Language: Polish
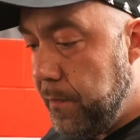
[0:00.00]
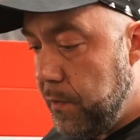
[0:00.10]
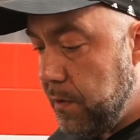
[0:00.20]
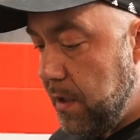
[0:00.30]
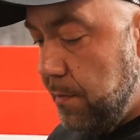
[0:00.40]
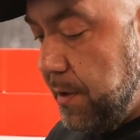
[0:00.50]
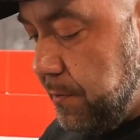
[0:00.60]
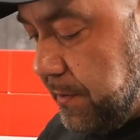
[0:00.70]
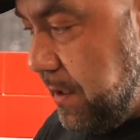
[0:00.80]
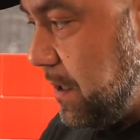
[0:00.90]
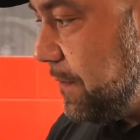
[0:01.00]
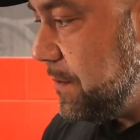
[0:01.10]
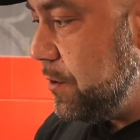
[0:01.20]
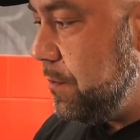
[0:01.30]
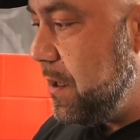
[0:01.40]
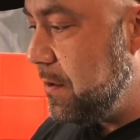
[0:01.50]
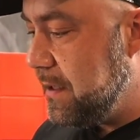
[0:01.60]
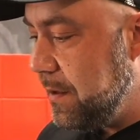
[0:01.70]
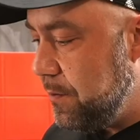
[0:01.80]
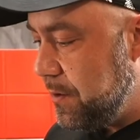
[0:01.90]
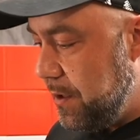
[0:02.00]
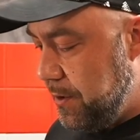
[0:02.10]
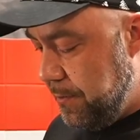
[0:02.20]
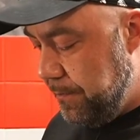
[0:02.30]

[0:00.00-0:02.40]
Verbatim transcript: Tutaj nie będzie ustnika, więc musimy na tym samym przejść.